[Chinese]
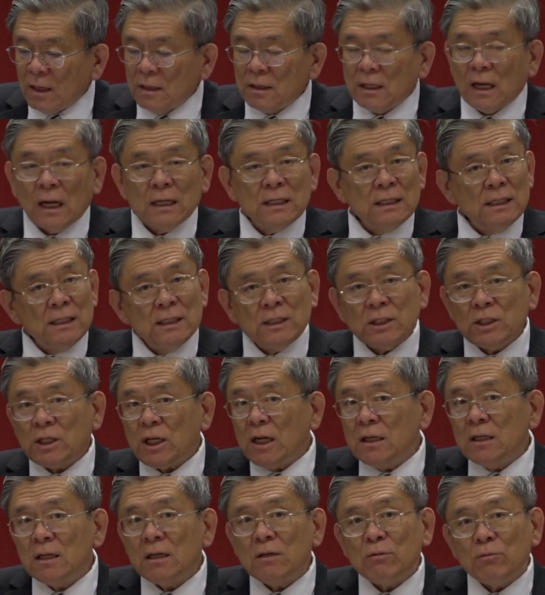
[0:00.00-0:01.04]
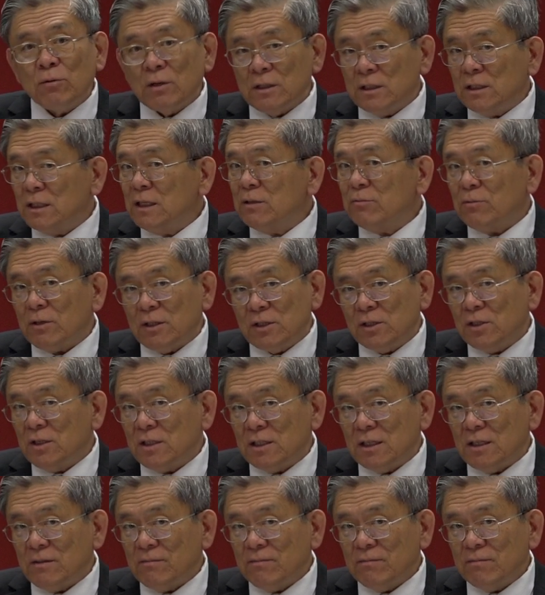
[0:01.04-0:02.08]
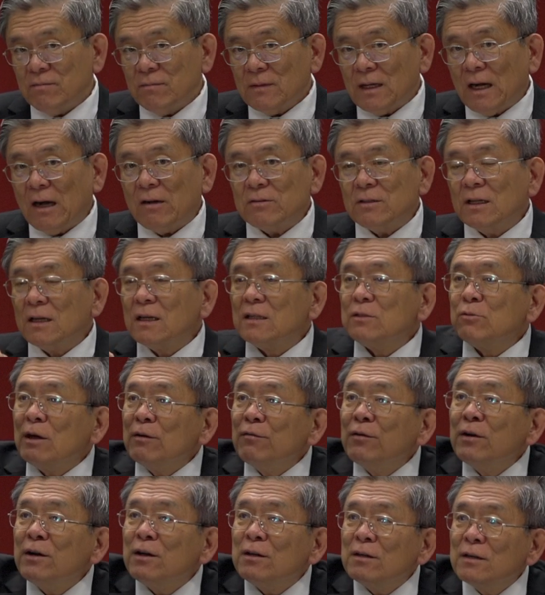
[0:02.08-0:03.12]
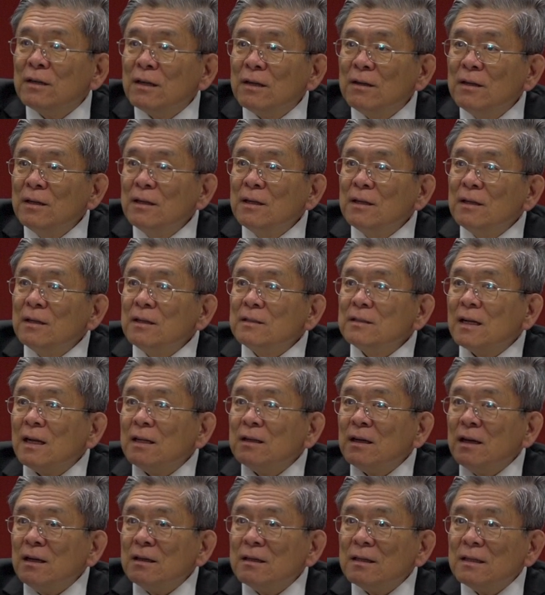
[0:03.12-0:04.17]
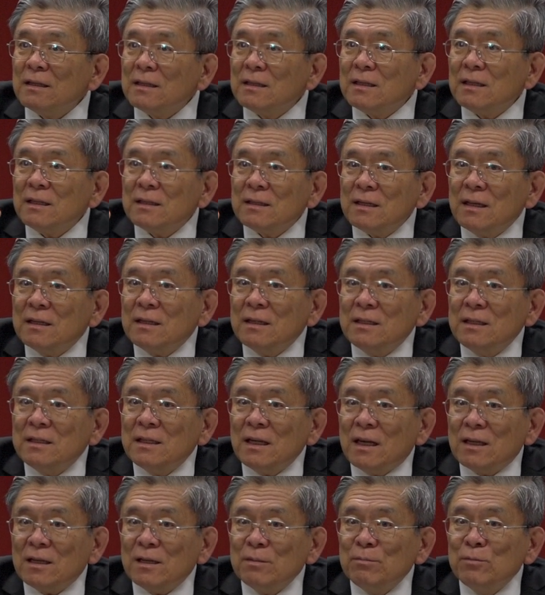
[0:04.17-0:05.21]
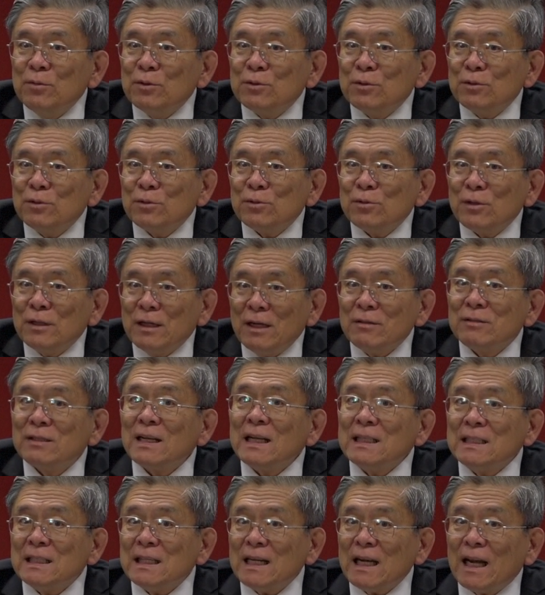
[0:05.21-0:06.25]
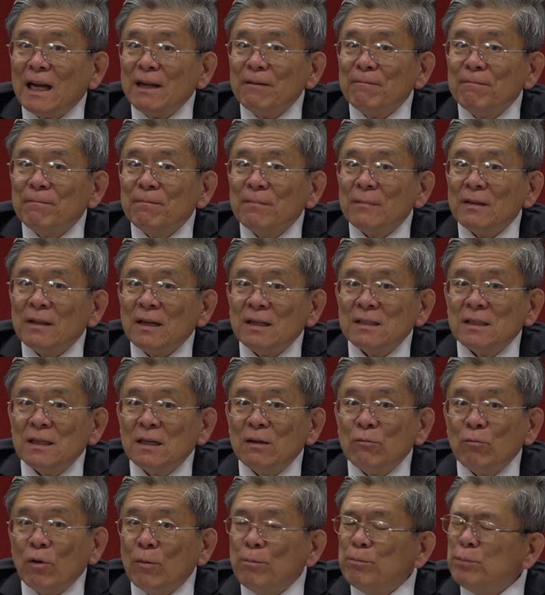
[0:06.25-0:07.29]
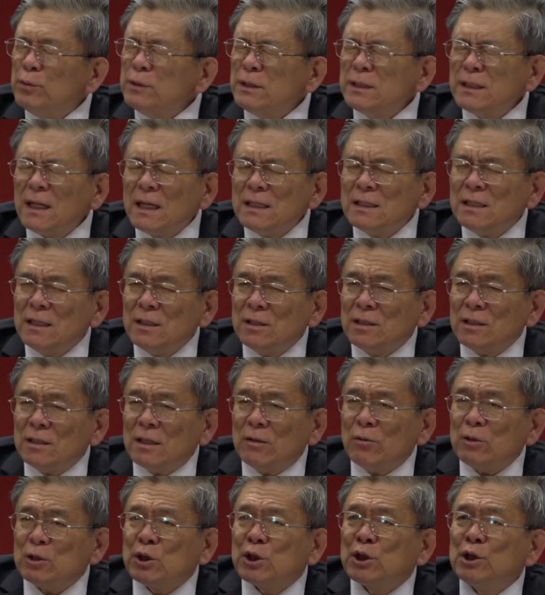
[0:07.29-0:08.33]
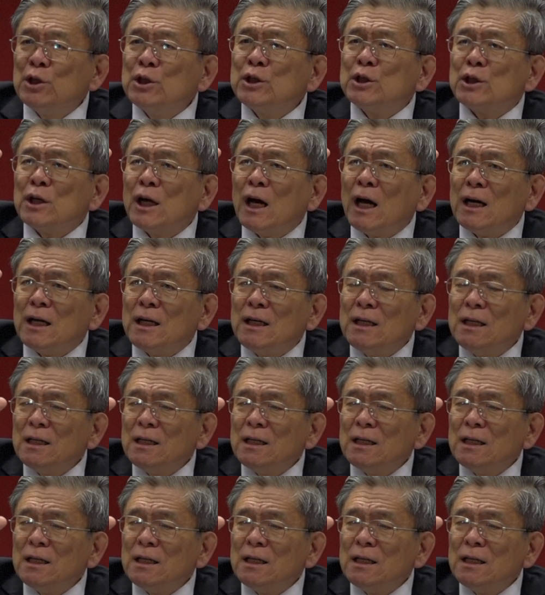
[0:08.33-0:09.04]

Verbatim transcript: 那以前呢，我信我自己。好，那个传福音的人呢，刚才刚刚乃迪贾跟牧师就说你要站起来。啊，现在我不再信自己，我辞职了。